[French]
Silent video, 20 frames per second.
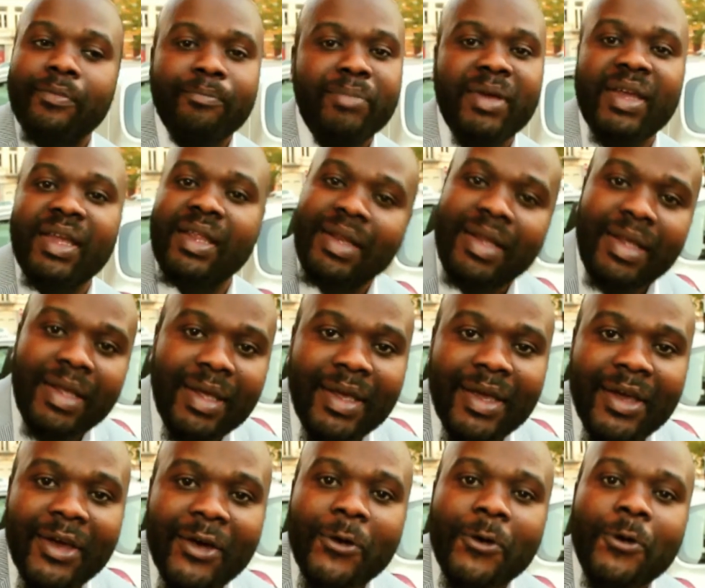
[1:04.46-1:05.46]
bénis.
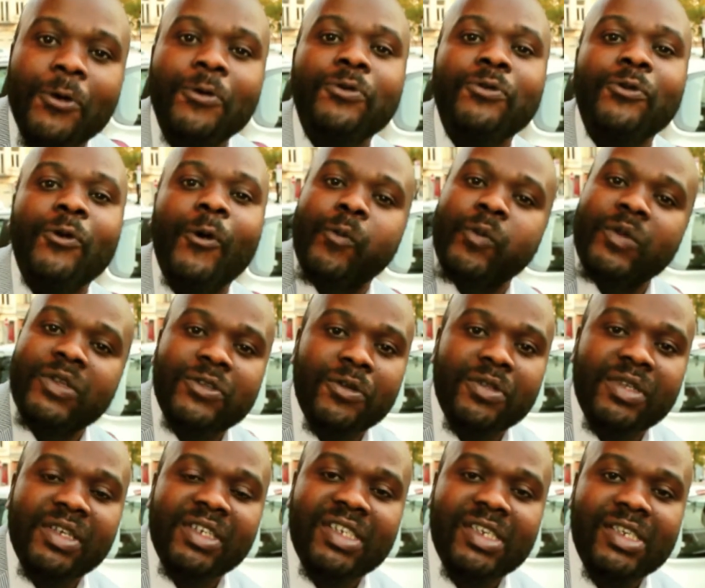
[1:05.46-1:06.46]
Au nom puissant
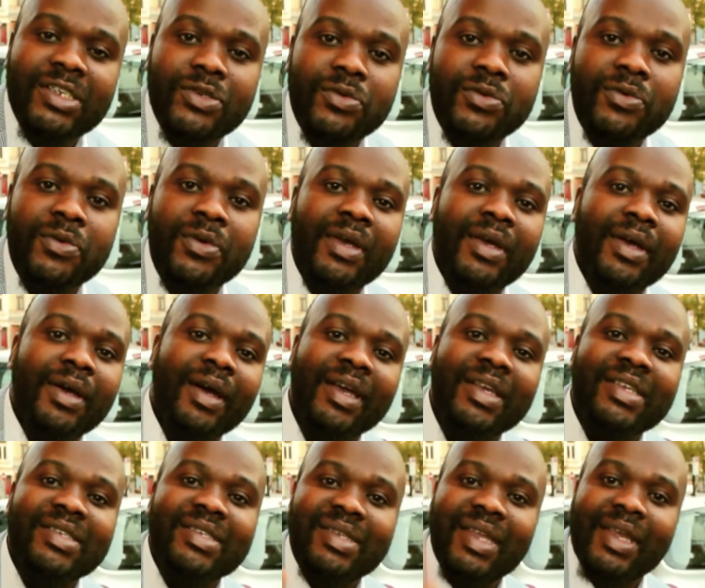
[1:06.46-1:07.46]
de Jésus,
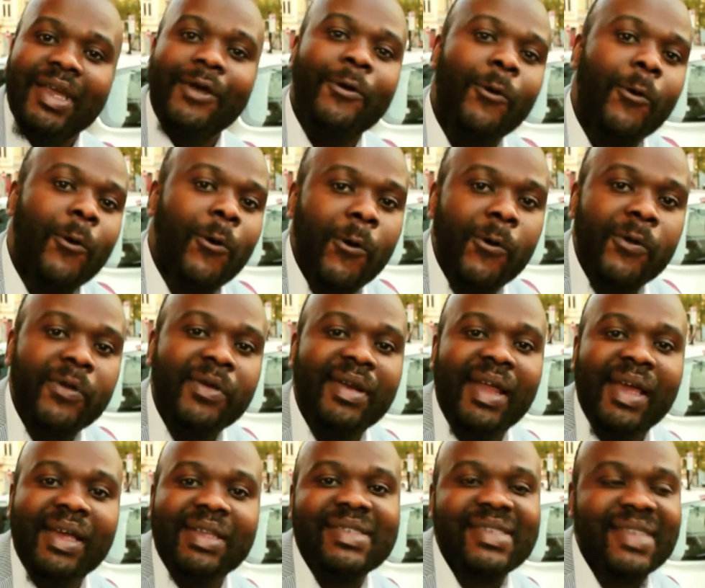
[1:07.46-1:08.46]
restez
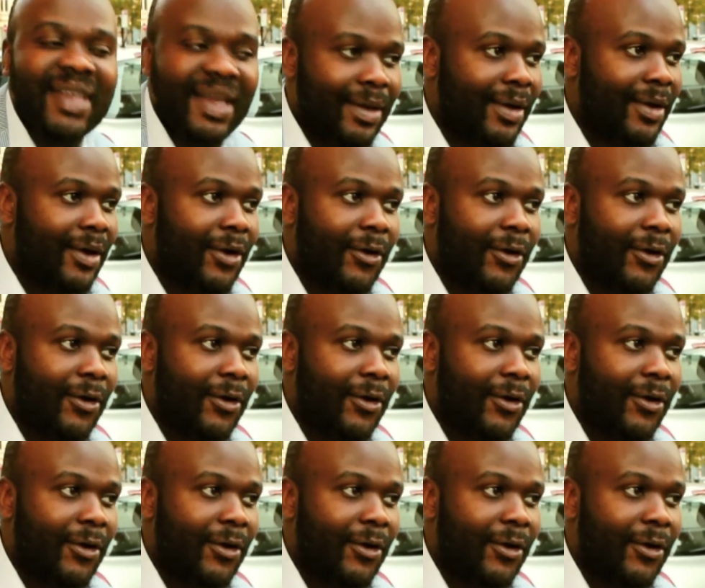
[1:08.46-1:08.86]
connectés.